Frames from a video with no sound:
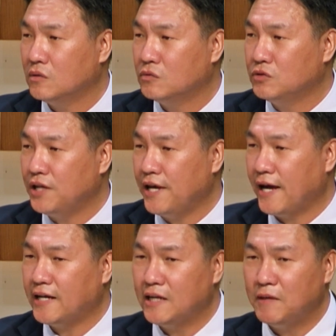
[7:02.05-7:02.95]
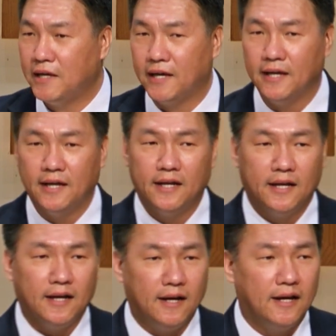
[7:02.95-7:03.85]
우리의 하나님의
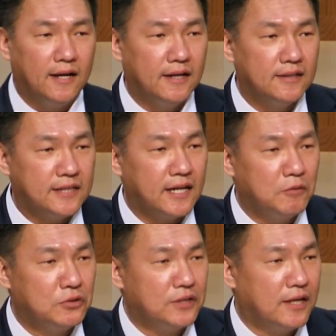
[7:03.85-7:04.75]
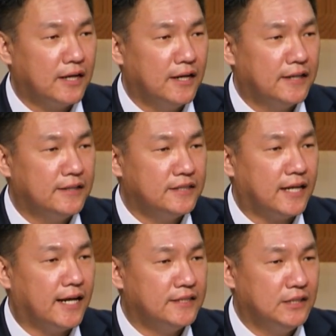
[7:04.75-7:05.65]
아, 사람으로서 살아가야 될
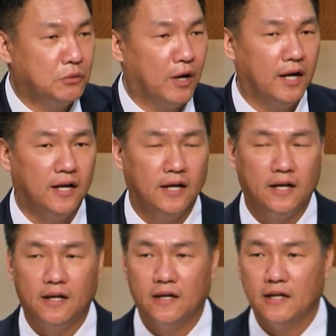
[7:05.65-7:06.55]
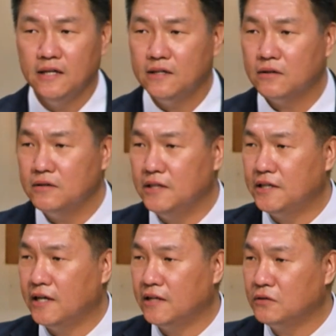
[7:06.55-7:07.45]
자질과 인격을
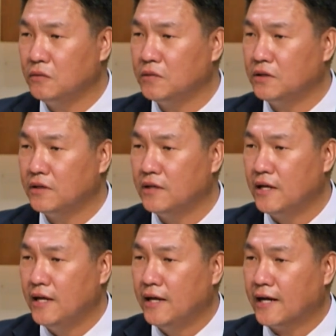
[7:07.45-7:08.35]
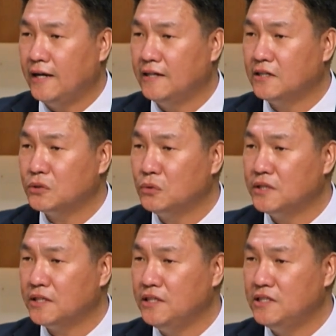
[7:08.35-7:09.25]
얘기하는 겁니다. 갈라디아서 오
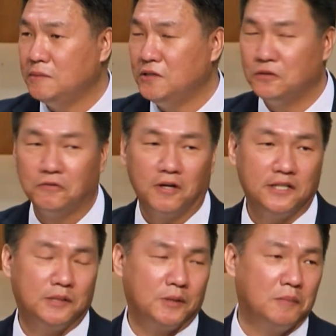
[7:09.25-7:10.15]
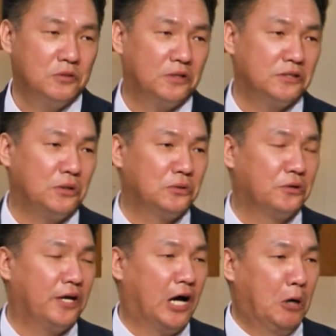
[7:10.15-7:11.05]
장 이십이 절과 이십삼 절에
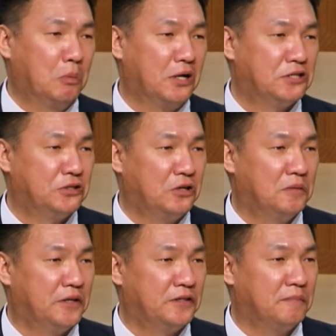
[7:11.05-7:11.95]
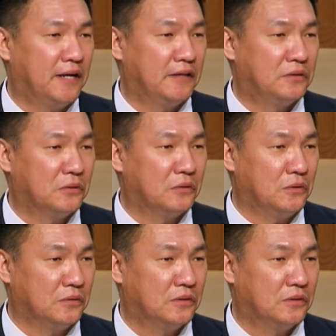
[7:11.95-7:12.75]
성령의 아홉 가지 열매를 말했던 것,